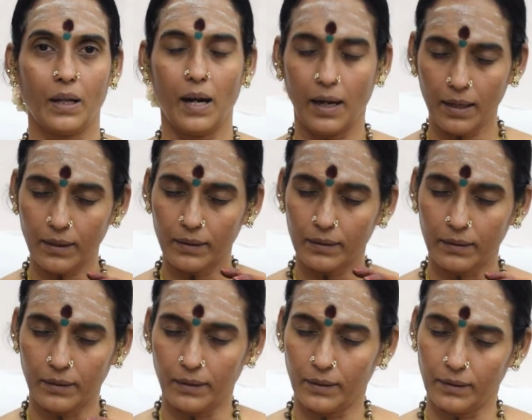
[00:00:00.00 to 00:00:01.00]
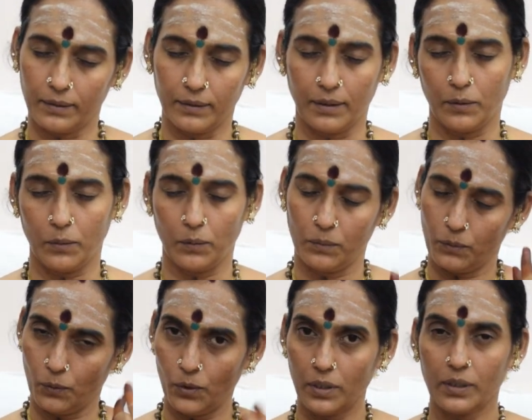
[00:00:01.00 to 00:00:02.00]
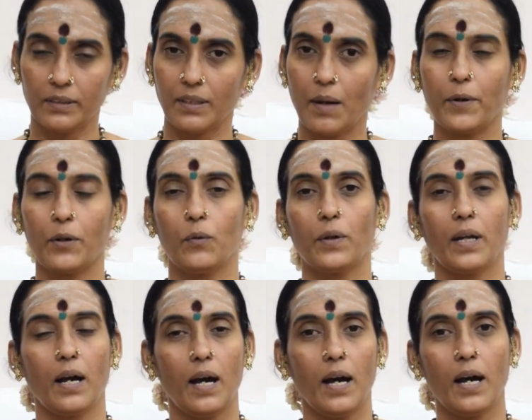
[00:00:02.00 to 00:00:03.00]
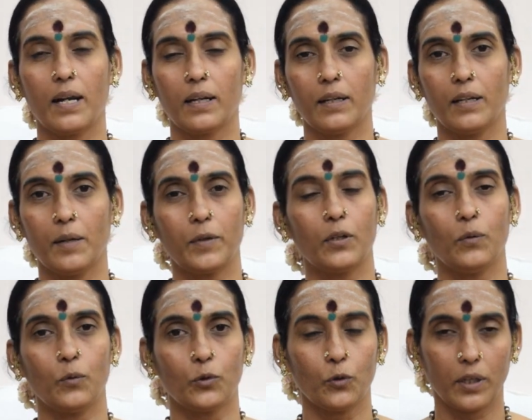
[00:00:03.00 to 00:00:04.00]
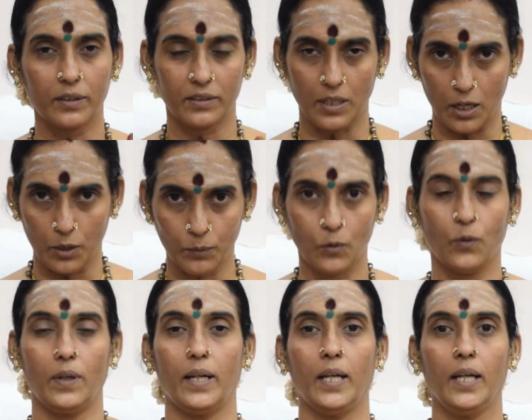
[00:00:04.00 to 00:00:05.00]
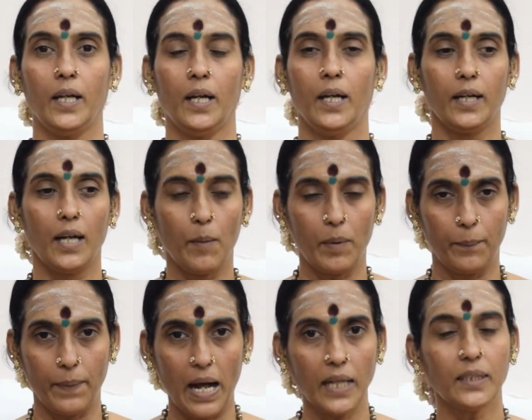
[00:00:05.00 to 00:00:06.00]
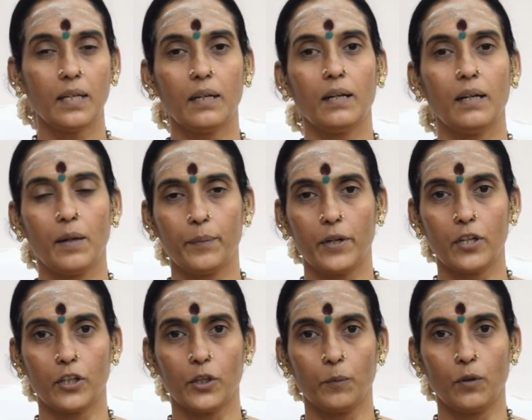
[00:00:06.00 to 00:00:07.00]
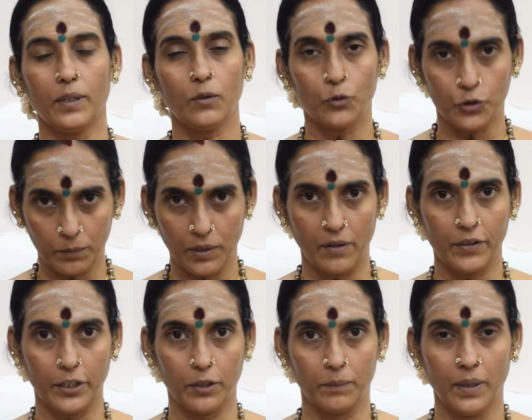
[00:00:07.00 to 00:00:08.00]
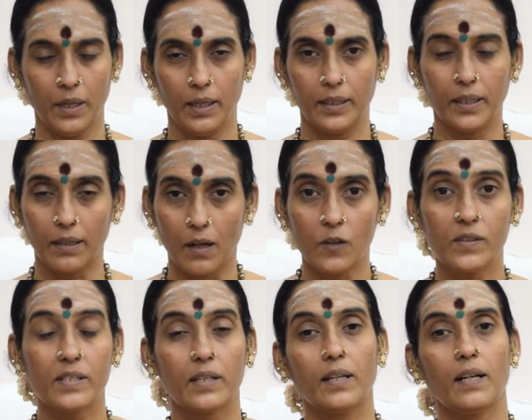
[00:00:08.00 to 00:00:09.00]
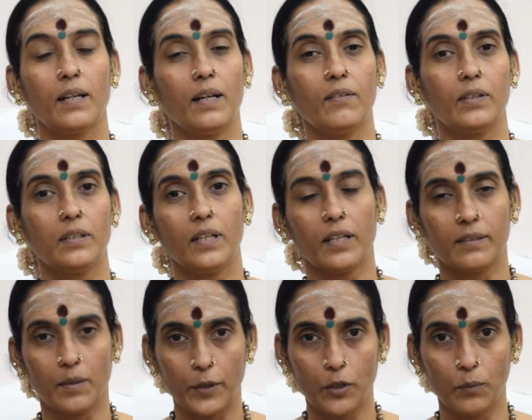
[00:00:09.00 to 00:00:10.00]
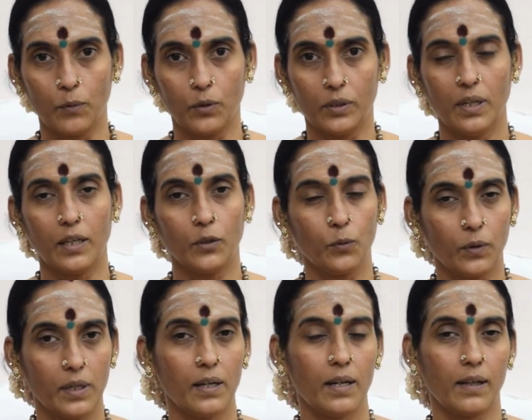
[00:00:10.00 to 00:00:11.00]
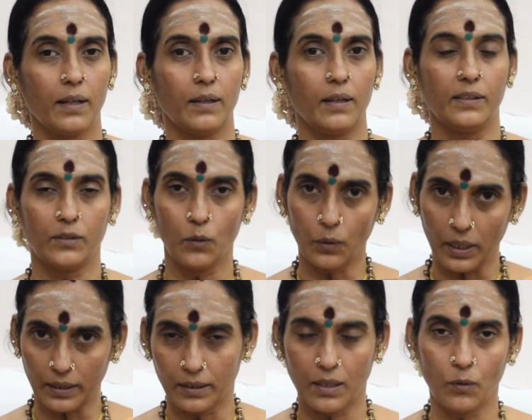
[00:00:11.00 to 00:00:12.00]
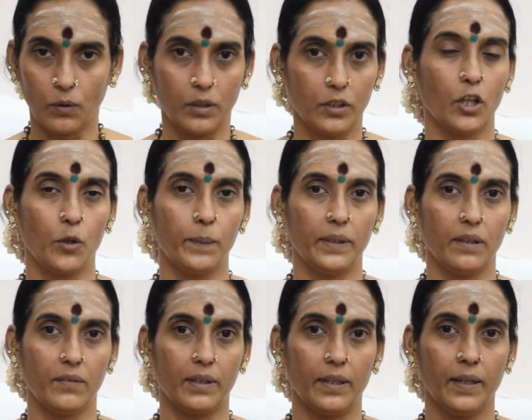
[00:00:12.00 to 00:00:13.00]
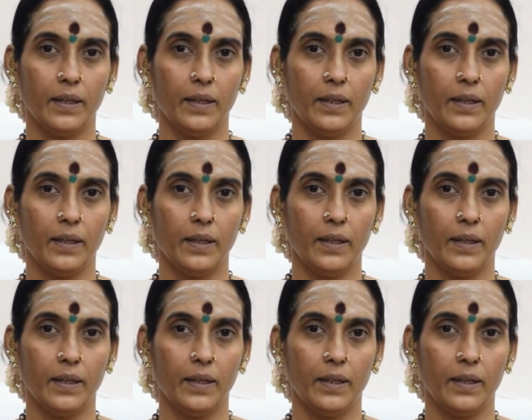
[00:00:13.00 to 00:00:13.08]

ஆனால் இந்த உள்ளுக்கு சாப்பிடக்கூடிய ஆகாரங்கள் நமக்கு ஒத்துழைச்சாலும் கூட நாம் பாத்திரங்கள் அப்படின்றதையும் கூட கொஞ்சம் கவனிக்கணும் இந்த நான்ஸ்டிக்லலாம் வந்து நீங்கள் சமைக்கும் பொழுது அது உடல் நல அசௌகரியத்தை தான் உங்களுக்கு தருமே தவிர